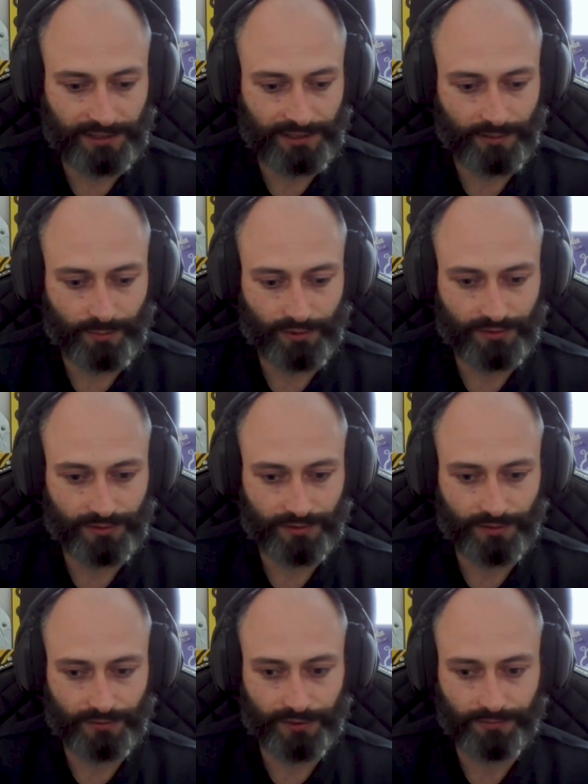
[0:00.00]
ja, wir müssen
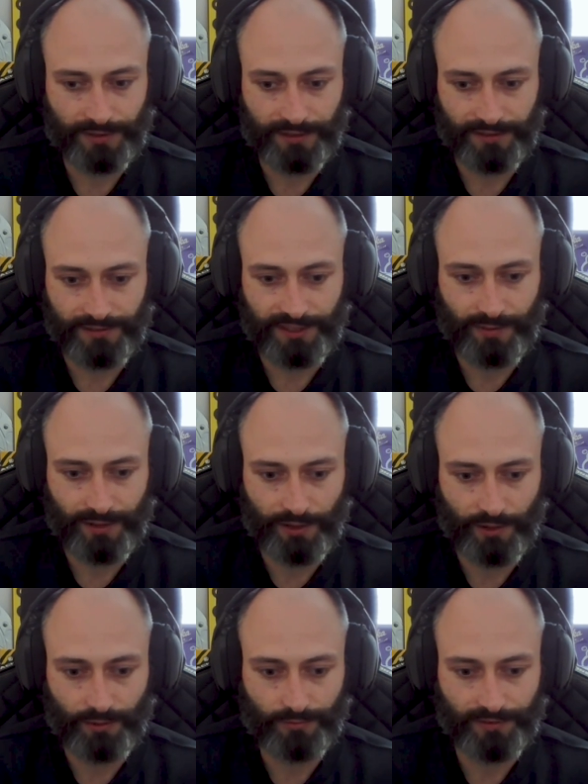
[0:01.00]
auf jeden Fall das Thema
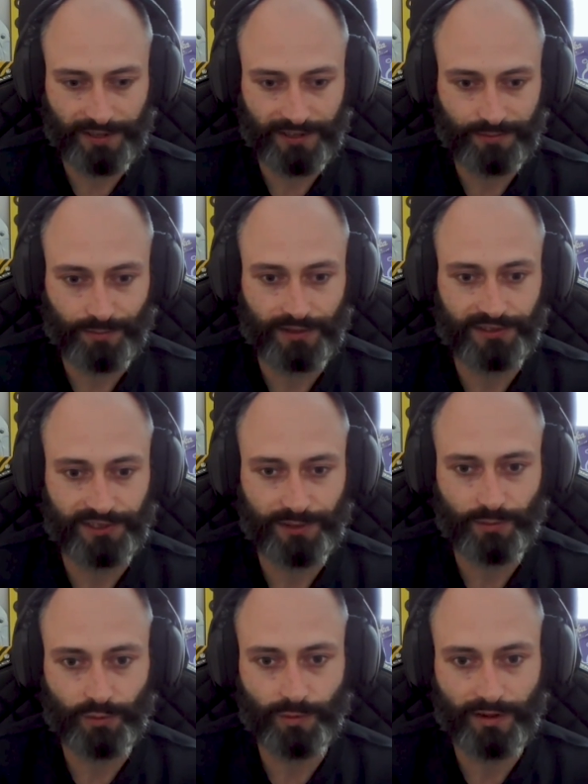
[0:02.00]
irgendwie erstmal
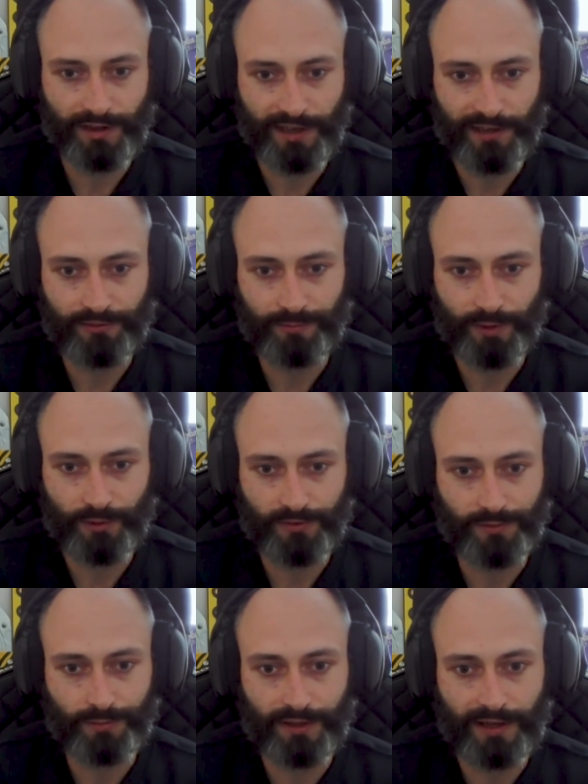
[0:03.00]
teamübergreifend bei
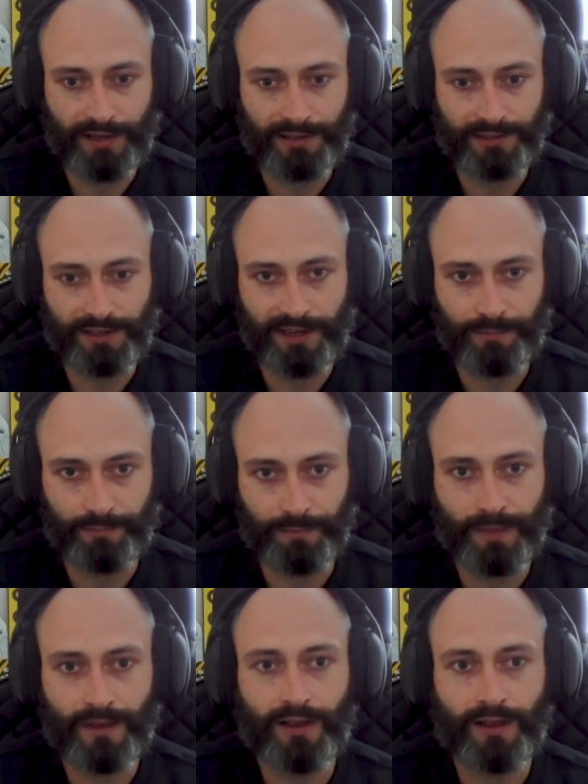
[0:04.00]
uns im Bereich treiben